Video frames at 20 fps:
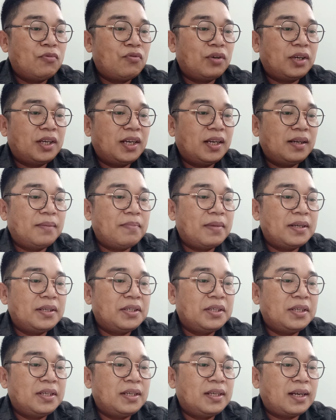mungkin
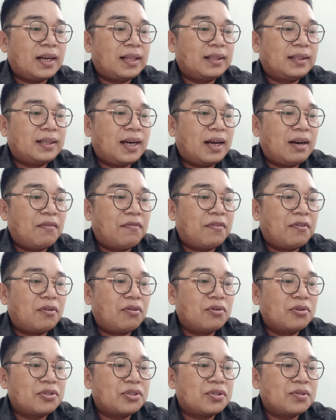menyiratkan
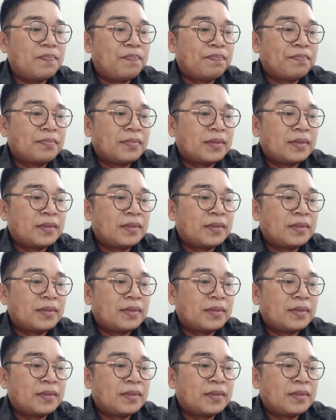fokus